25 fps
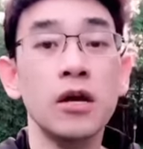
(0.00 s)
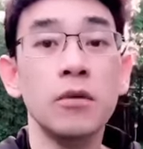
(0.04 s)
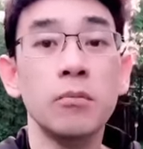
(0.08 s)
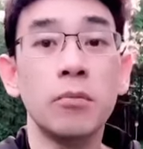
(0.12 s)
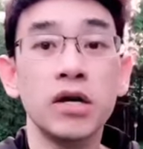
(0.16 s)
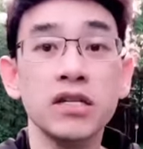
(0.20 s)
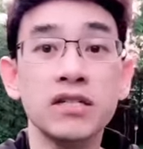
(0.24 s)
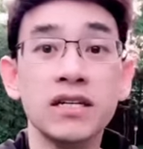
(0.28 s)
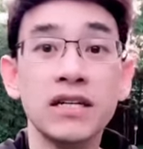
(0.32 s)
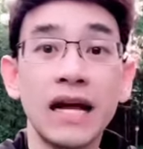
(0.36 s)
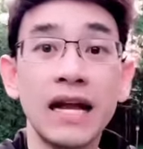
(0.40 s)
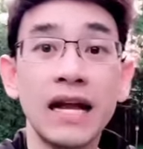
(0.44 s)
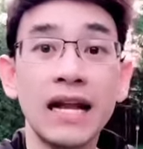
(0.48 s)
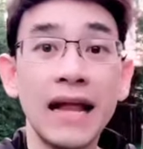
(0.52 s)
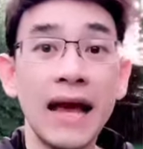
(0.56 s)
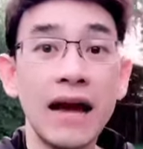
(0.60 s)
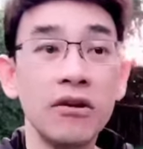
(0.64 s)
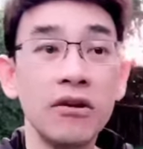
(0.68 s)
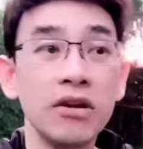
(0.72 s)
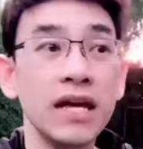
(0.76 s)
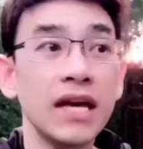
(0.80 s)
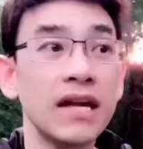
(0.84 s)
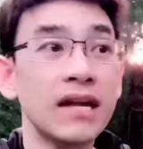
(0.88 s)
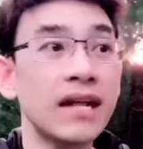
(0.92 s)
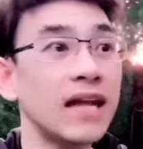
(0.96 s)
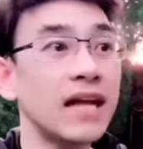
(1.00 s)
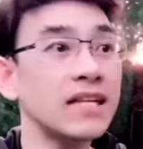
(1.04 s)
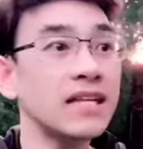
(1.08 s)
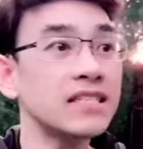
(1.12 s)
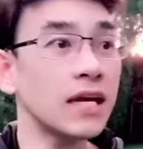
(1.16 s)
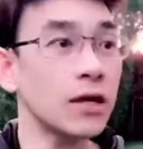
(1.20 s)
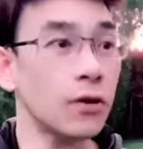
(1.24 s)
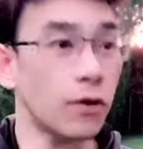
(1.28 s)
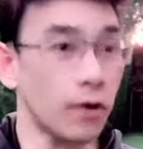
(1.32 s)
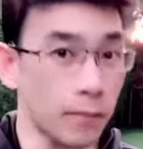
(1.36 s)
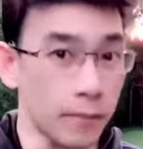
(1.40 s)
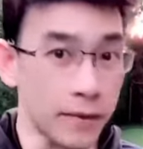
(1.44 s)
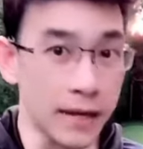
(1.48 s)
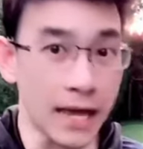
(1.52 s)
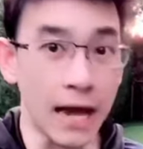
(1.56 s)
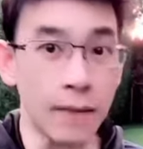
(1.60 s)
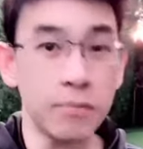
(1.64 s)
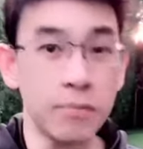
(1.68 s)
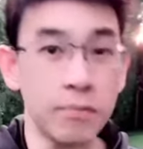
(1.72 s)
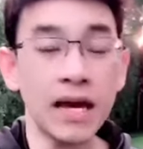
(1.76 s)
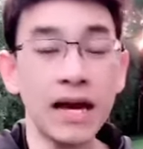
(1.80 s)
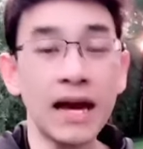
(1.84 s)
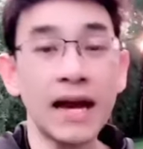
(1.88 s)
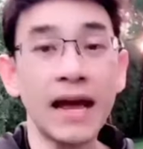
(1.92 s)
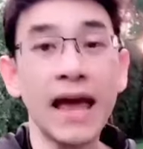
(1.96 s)
เพราะฉะนั้นแล้วเนี่ยท่านใช้ความพยายาม
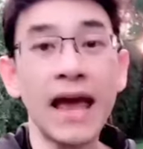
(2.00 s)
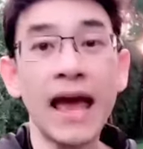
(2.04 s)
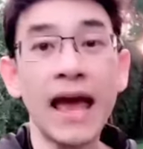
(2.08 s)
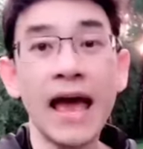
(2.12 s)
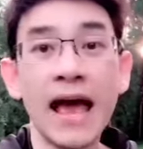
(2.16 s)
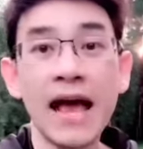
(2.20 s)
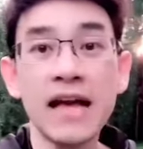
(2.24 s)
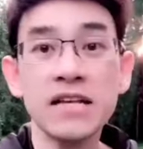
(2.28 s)
เพียงแค่